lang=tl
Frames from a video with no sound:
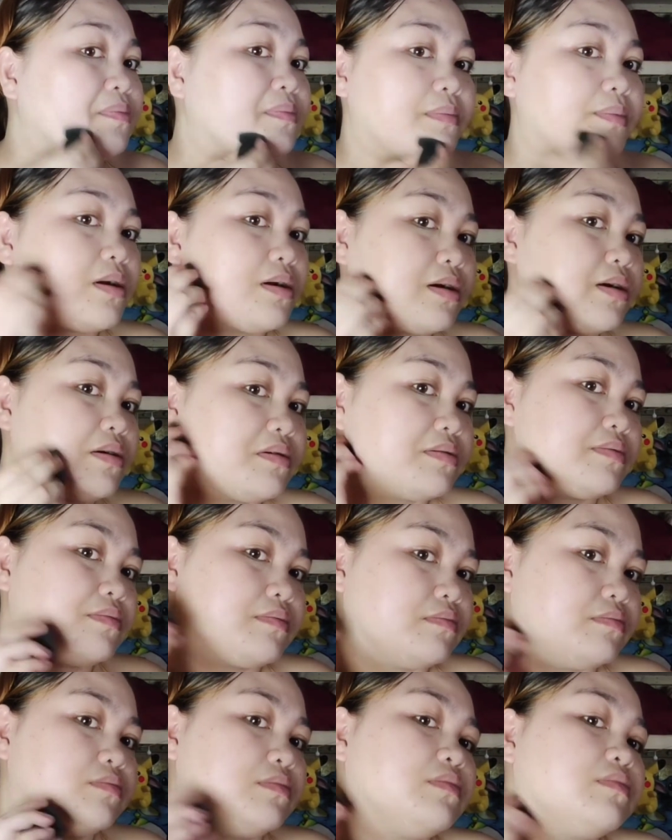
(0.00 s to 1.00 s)
Parang,
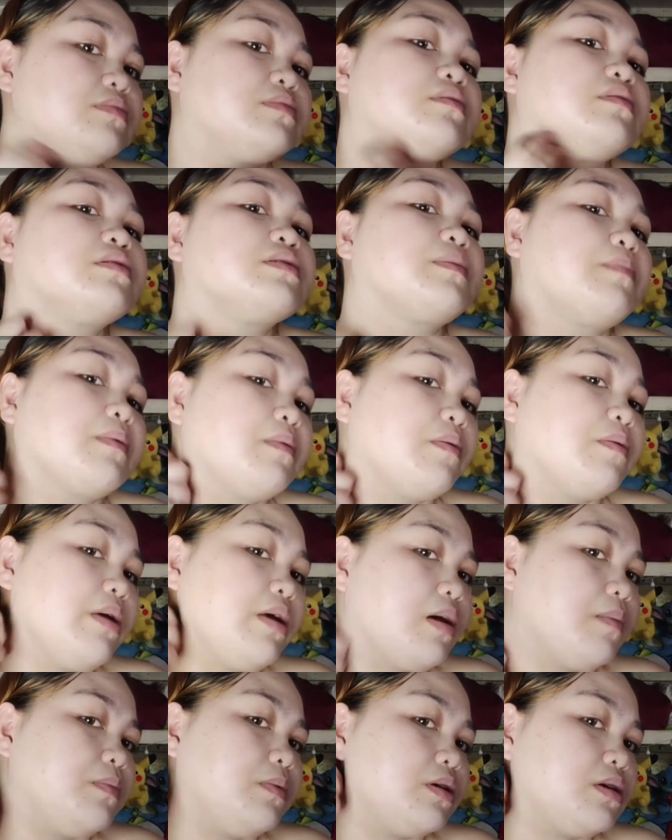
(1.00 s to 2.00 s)
nasa
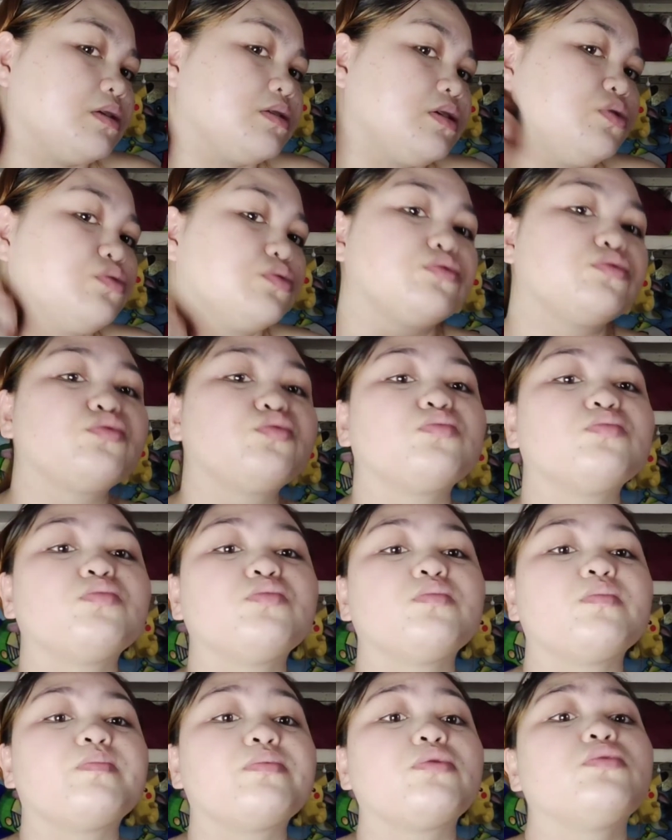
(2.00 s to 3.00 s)
pag-makeup yun kasi yun.
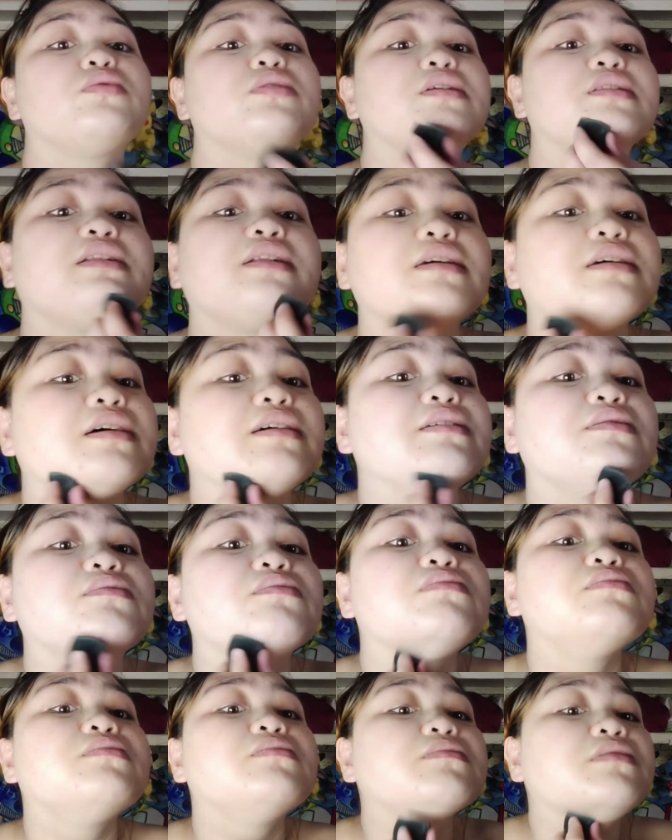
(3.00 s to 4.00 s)
Kung pro na talaga kayo,
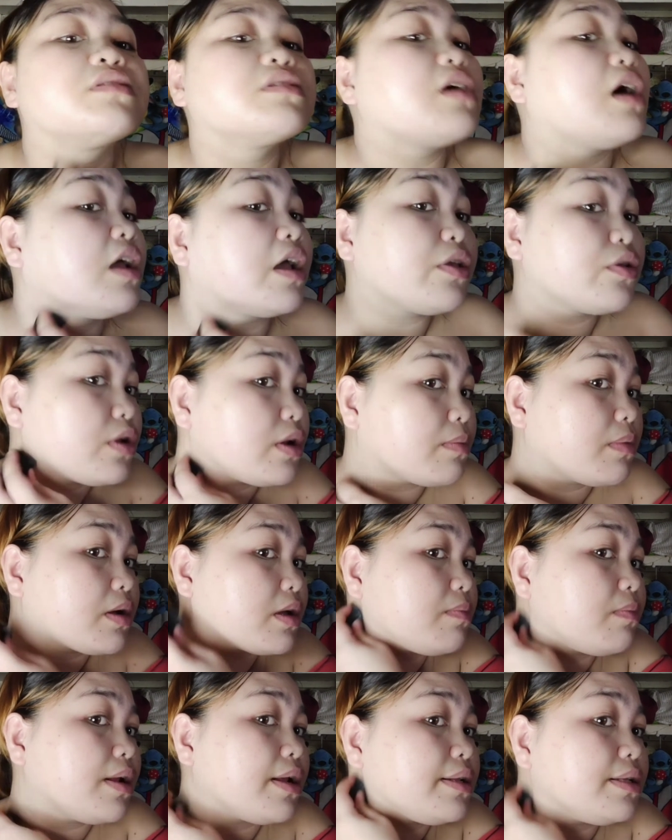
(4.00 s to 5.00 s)
kaya nyo namang
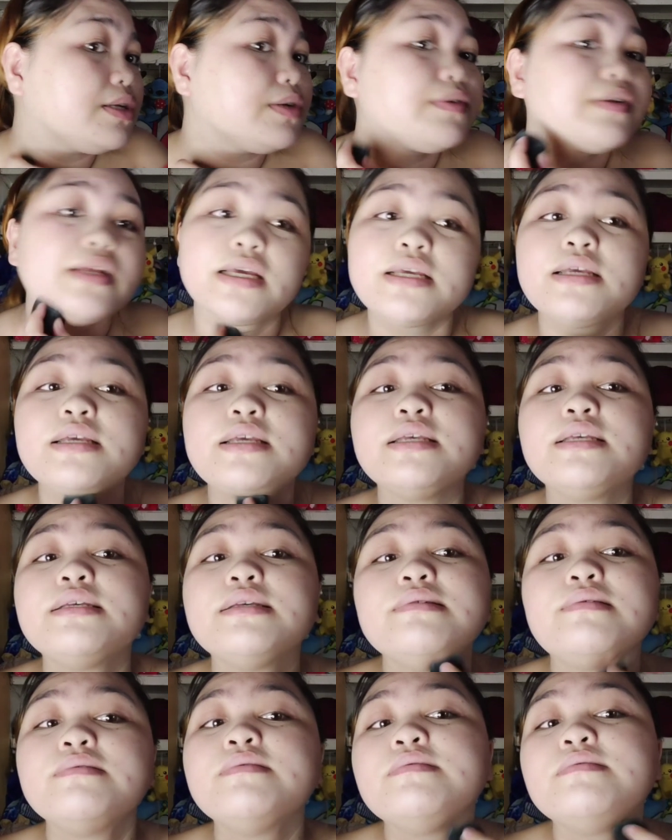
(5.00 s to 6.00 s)
i-blend yun eh.
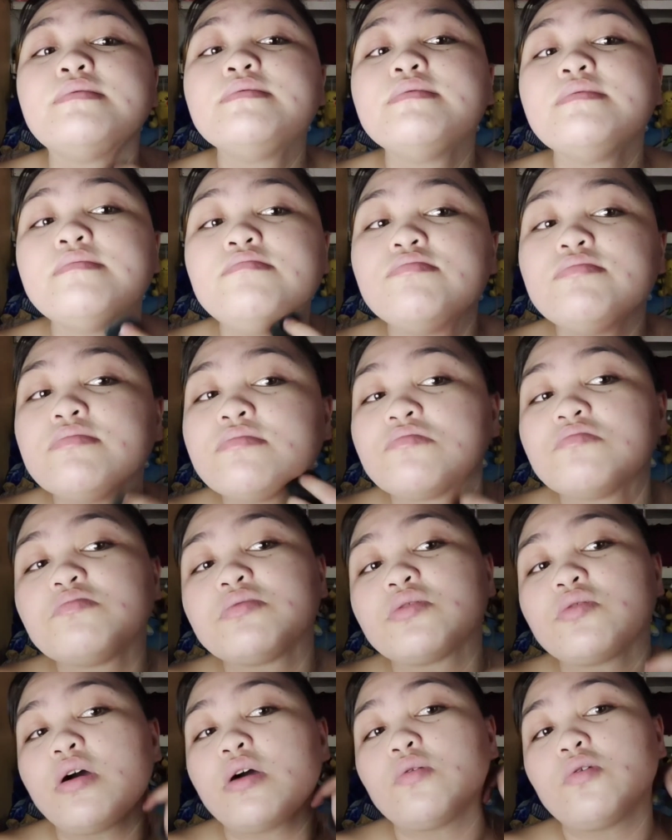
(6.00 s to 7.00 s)

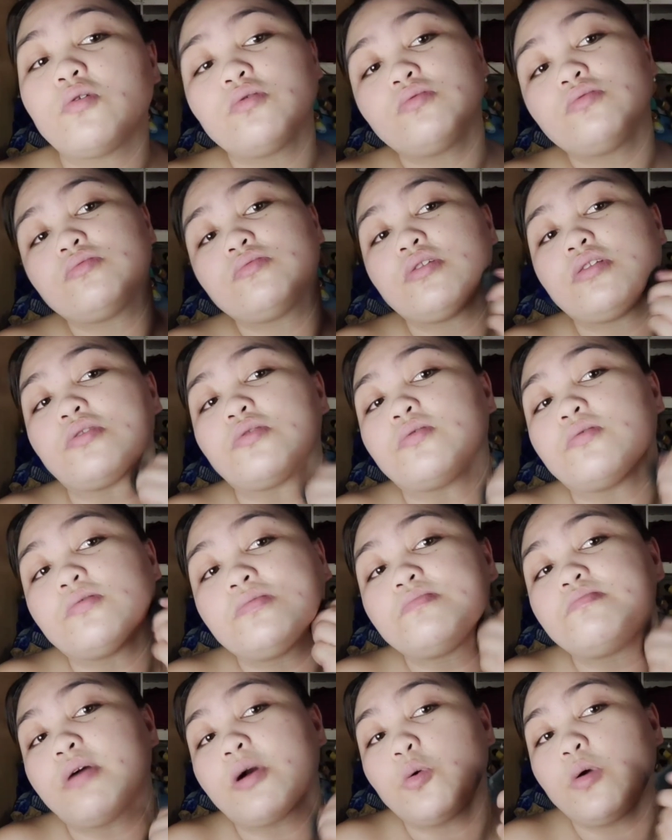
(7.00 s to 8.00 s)
Pero ako, ito,
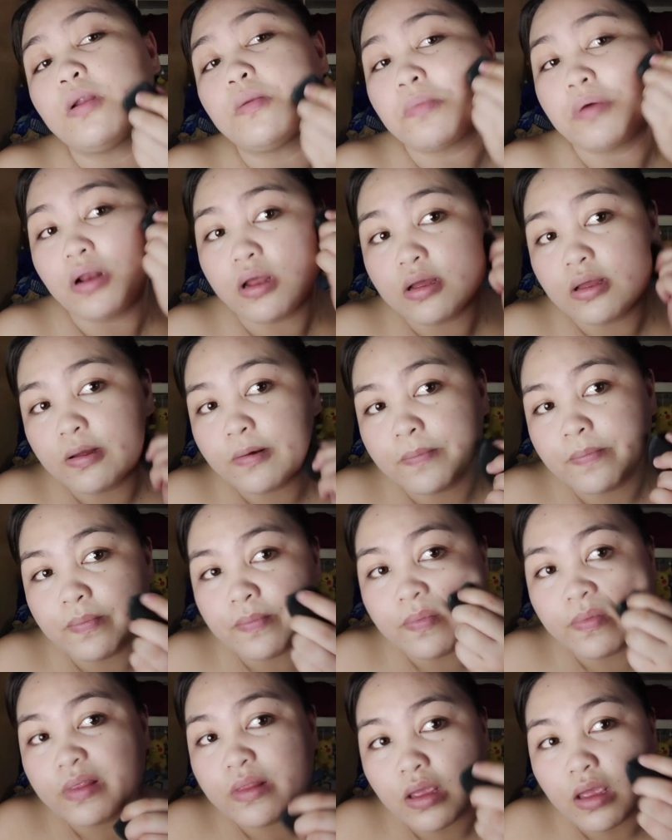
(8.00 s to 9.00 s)
baguhan pa lang.
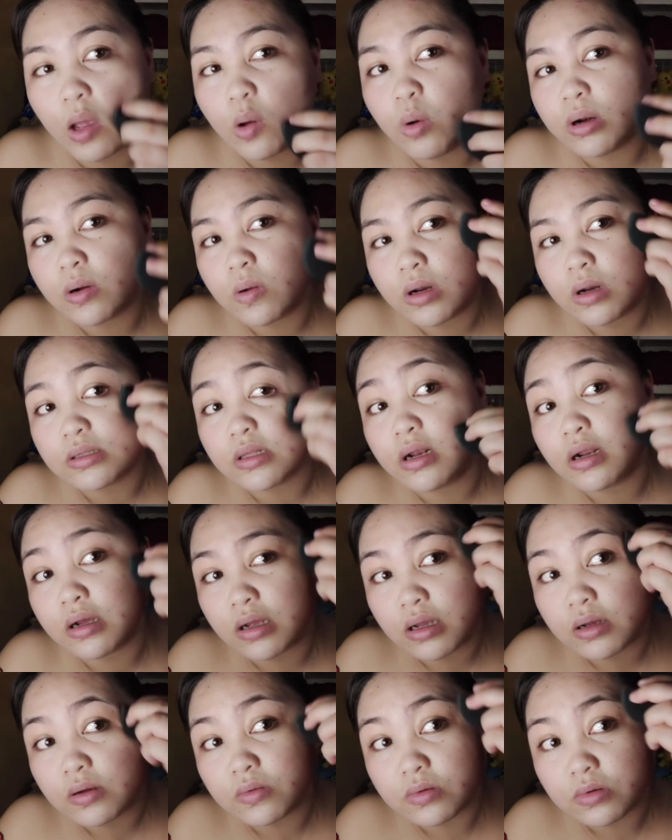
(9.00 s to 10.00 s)
Ewan ko lang
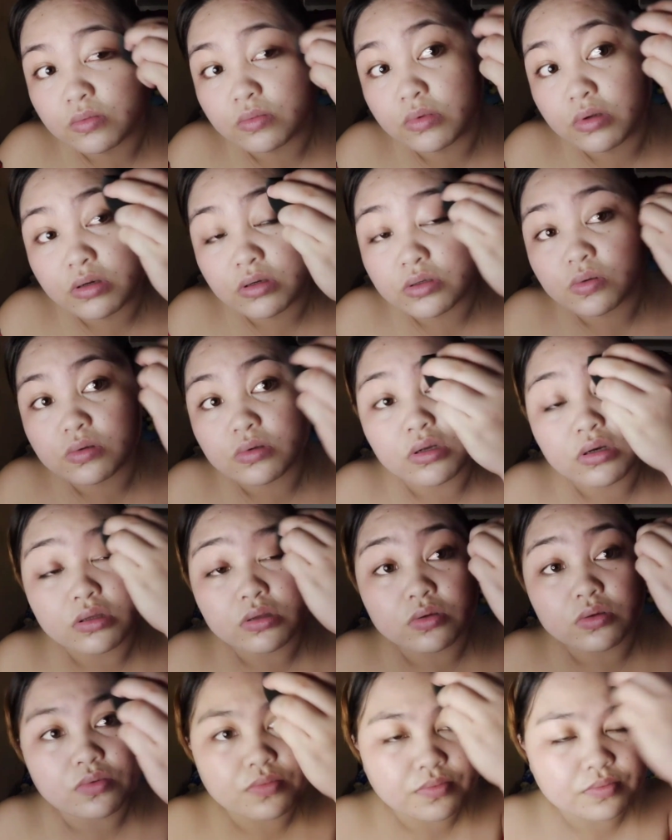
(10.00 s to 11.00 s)
talaga kung yung resulta nito.